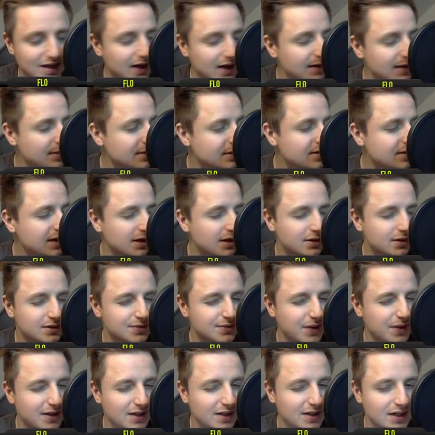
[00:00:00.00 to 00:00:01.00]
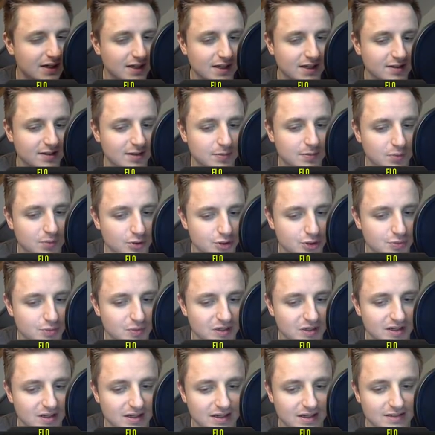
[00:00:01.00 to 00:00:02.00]
283 plus
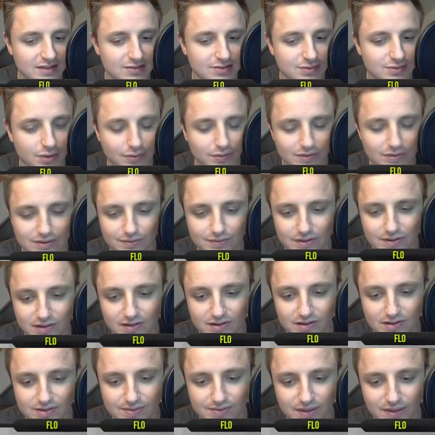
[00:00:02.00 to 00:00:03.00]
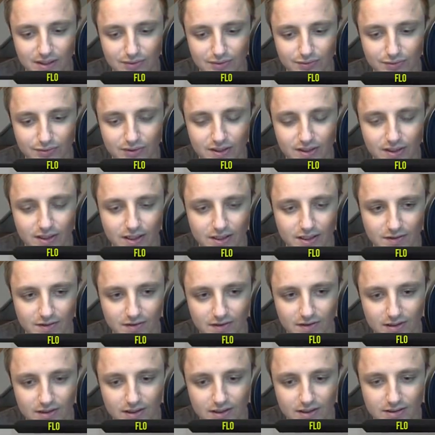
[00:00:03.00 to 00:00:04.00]
Spieler, also hoffentlich sind es
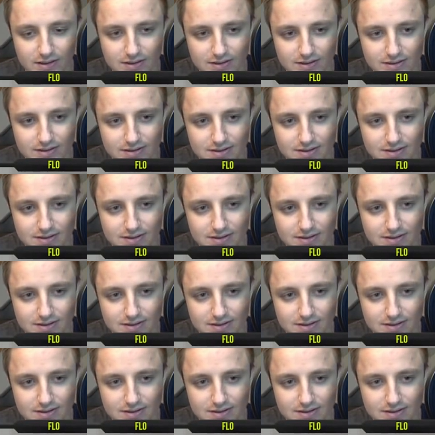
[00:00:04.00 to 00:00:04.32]
284er.